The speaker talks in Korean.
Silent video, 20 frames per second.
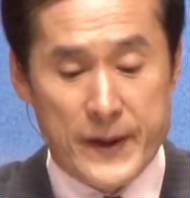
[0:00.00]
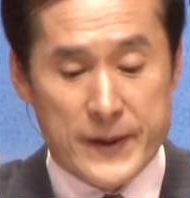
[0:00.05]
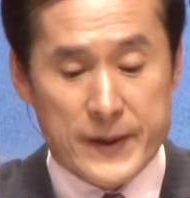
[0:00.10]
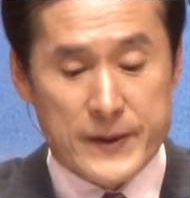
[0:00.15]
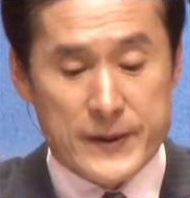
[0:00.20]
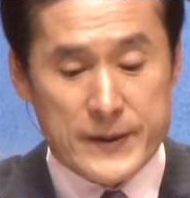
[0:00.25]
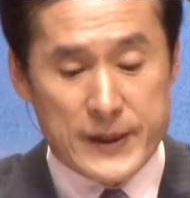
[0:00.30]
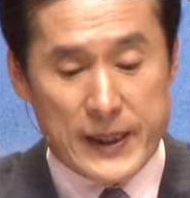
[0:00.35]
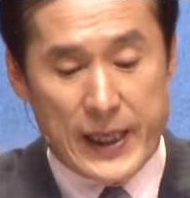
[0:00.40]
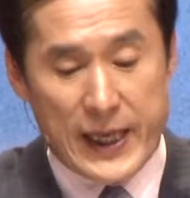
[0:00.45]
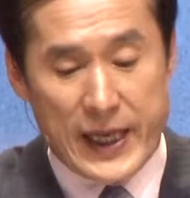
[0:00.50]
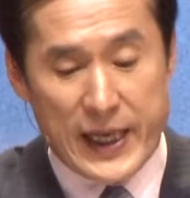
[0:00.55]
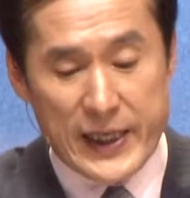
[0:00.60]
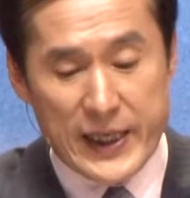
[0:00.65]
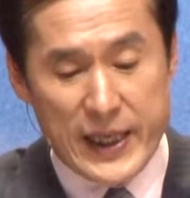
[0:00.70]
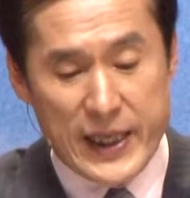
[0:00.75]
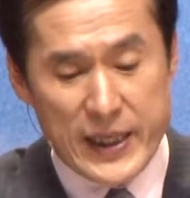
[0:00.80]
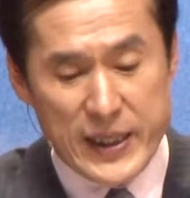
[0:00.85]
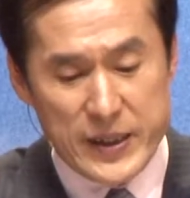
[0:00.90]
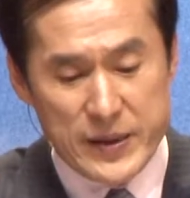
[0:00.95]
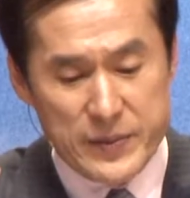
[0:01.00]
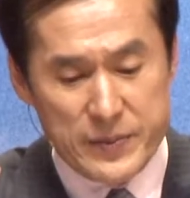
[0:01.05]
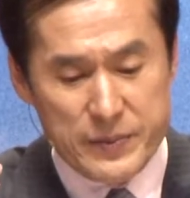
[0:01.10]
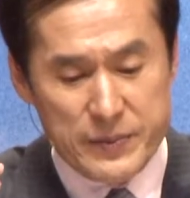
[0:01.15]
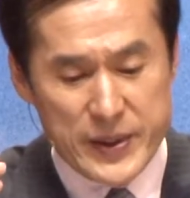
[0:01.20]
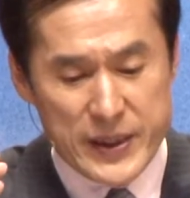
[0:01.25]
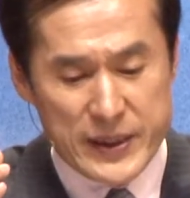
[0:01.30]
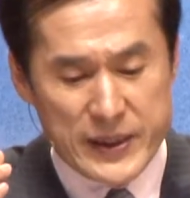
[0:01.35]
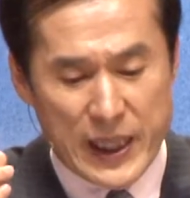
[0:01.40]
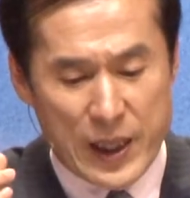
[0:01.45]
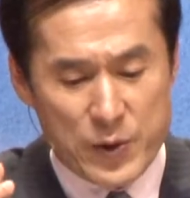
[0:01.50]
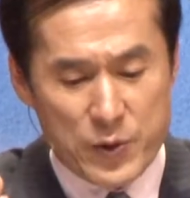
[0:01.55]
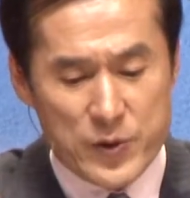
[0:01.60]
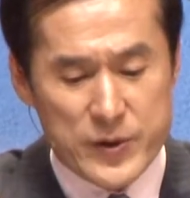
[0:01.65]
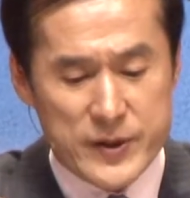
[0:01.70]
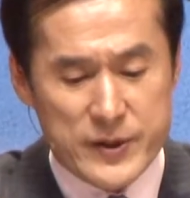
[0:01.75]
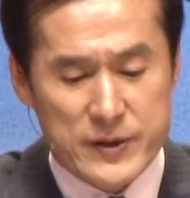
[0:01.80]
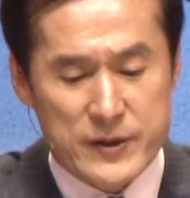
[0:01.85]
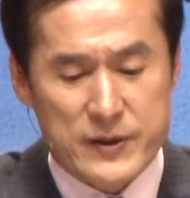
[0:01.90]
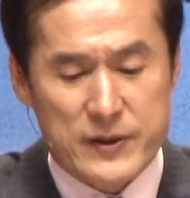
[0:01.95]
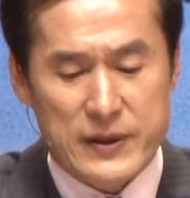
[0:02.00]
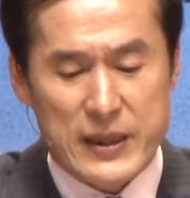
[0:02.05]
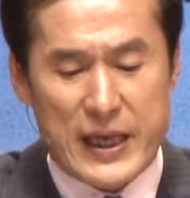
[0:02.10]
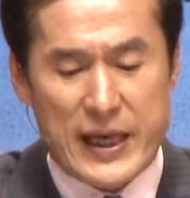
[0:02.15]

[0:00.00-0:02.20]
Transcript: 그것을 하나님이 다루어서